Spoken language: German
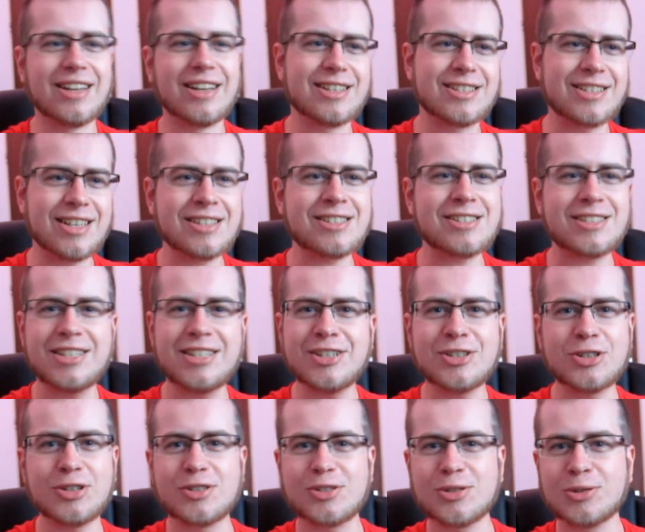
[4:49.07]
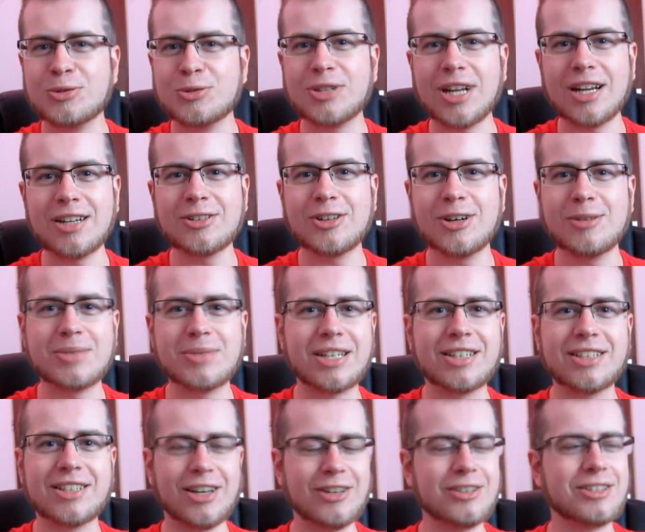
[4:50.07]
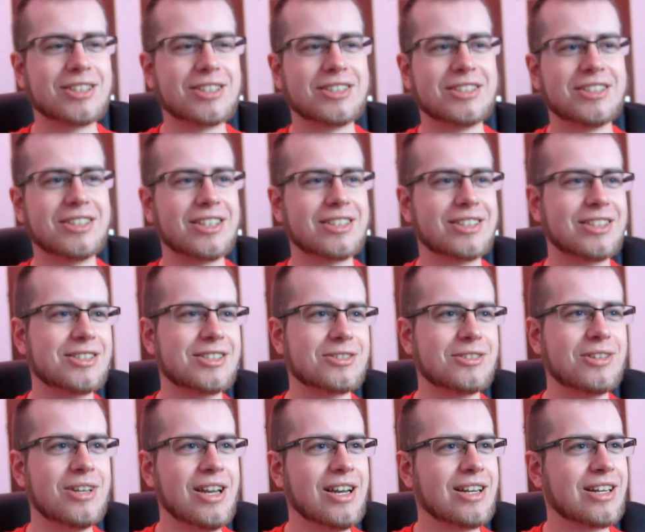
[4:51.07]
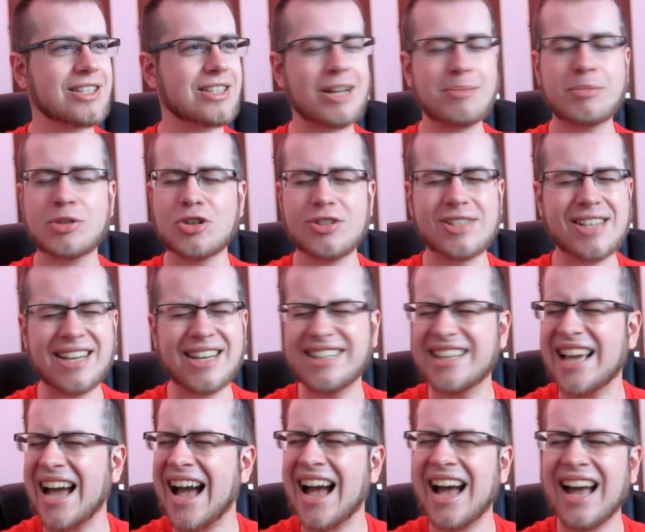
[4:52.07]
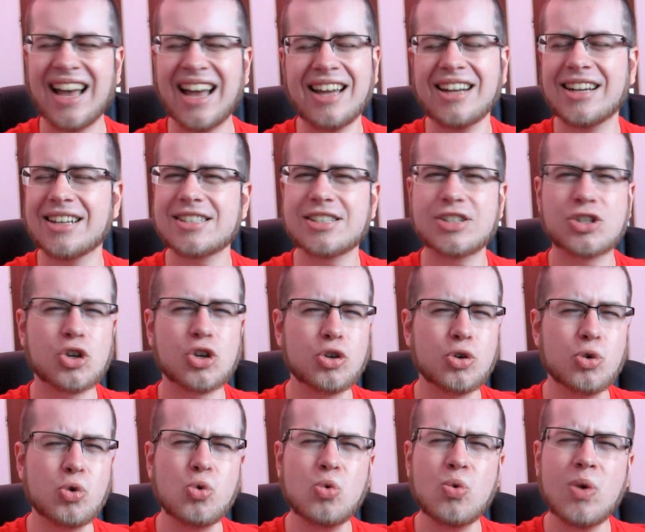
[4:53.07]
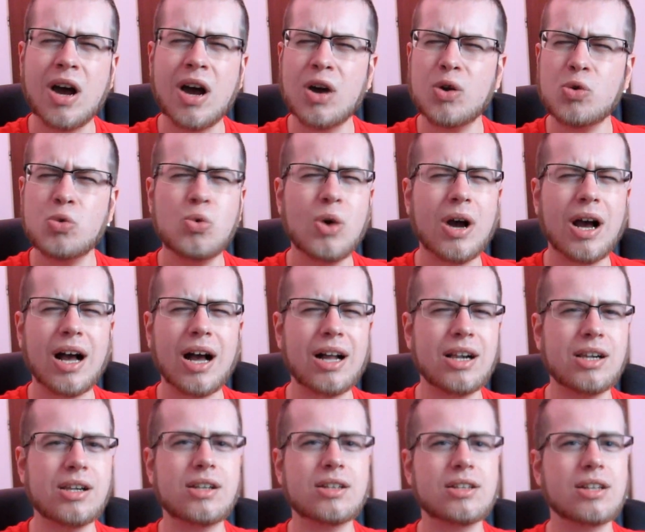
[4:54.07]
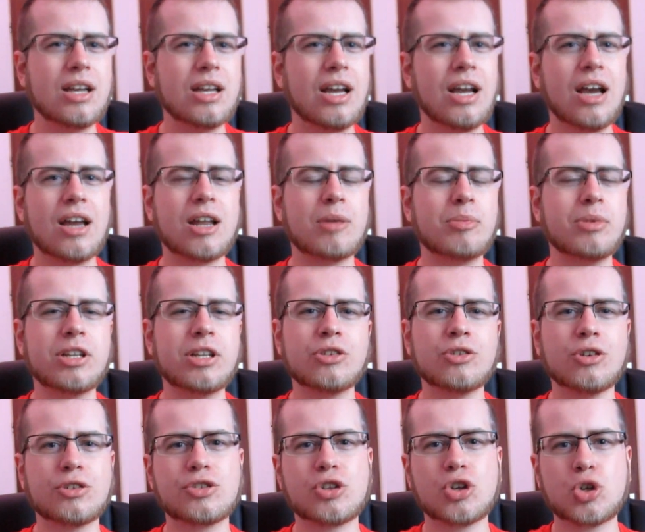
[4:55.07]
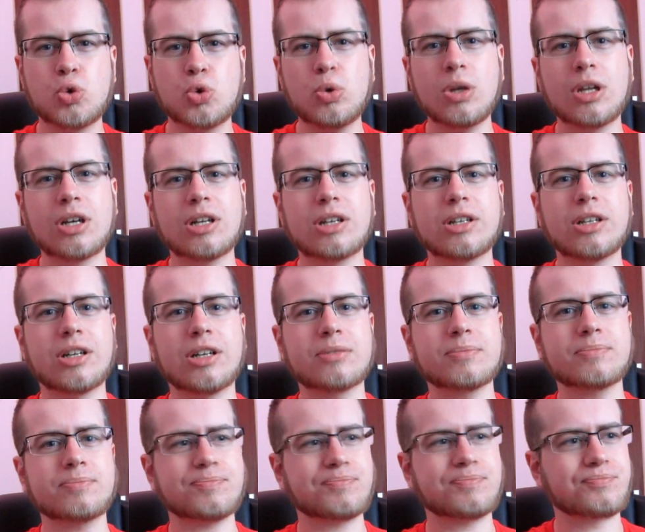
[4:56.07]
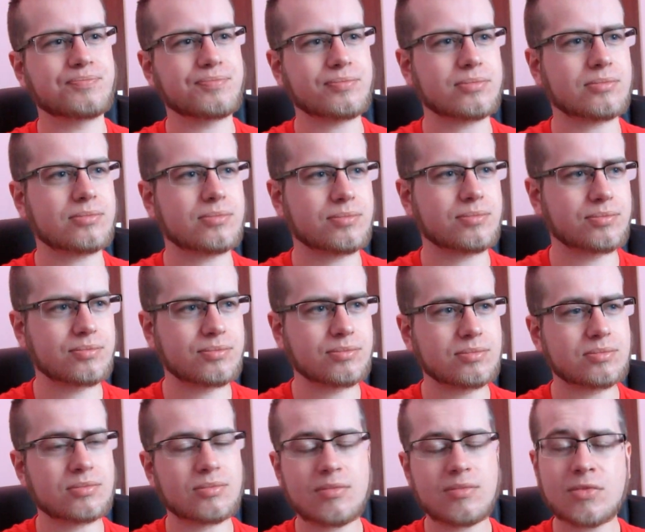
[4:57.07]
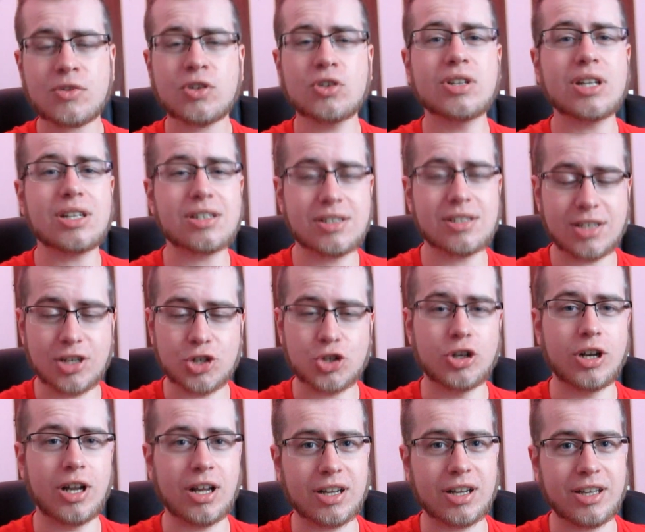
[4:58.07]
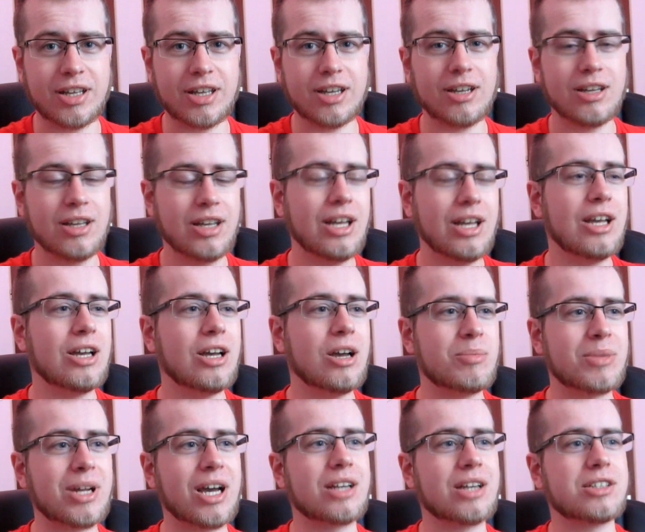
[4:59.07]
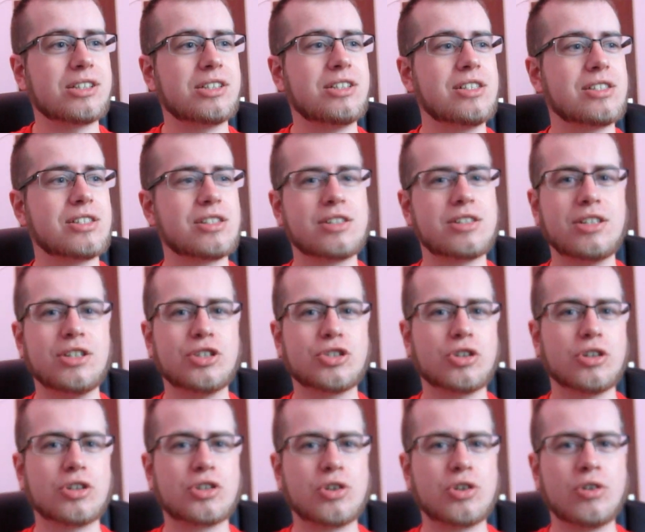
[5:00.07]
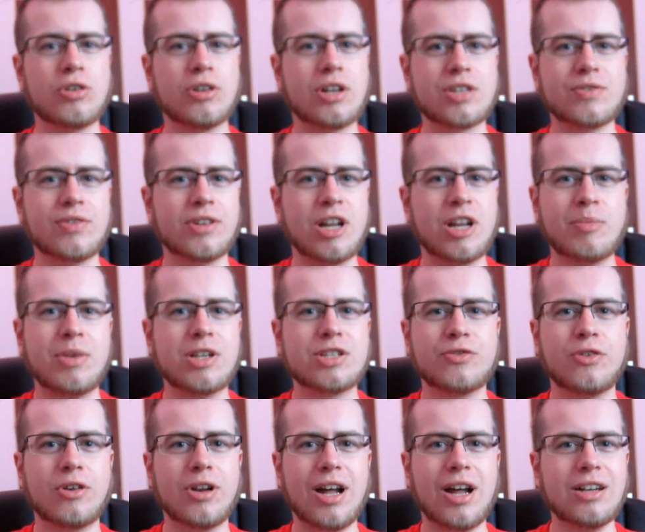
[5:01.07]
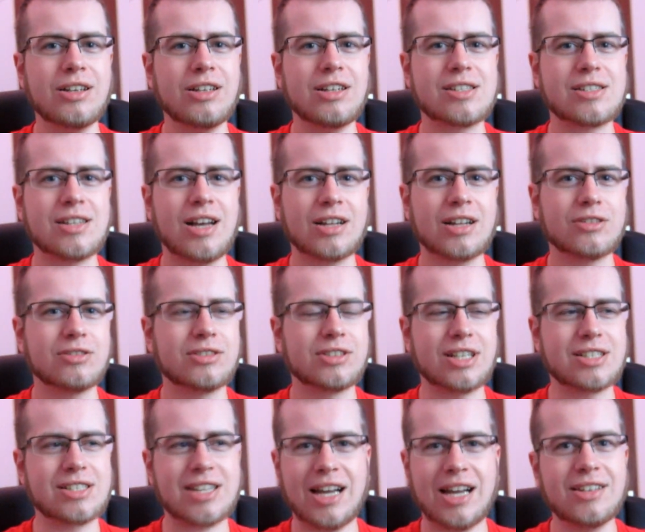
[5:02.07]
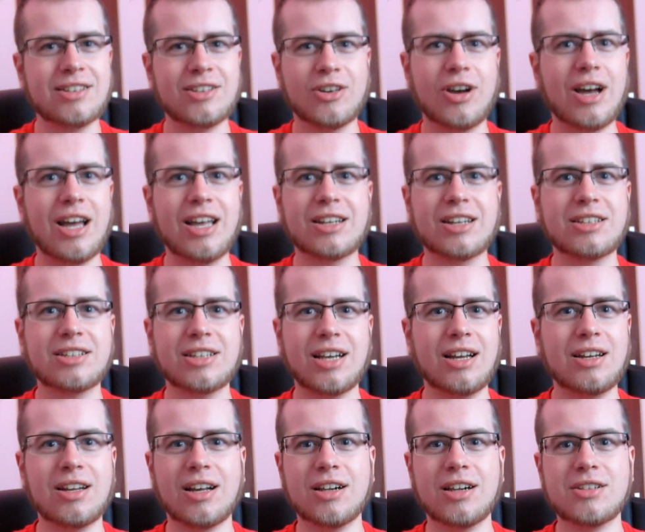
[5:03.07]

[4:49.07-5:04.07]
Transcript: Dass das T-Shirt so gut ankommt, hätte ich auch nicht gedacht. Also, das habe ich schon seit Jahren, das ist schon ur-uralt. Da bin ich noch zur Schule gegangen und das ist ja schon lange her. Und ähm, Da hatte ich dieses T-Shirt schon und das war damals voll angesagt und das kannten auch eigentlich alle.